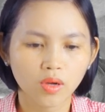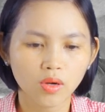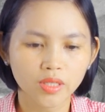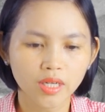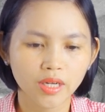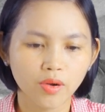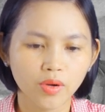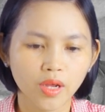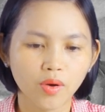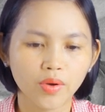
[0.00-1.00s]
có rất nhiều
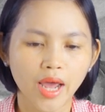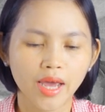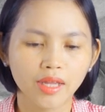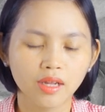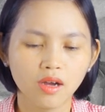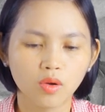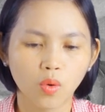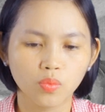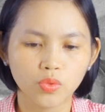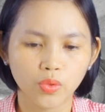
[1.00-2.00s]
điều để thưa
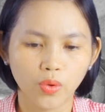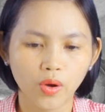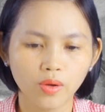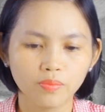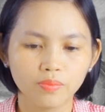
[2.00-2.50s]
cùng Chúa.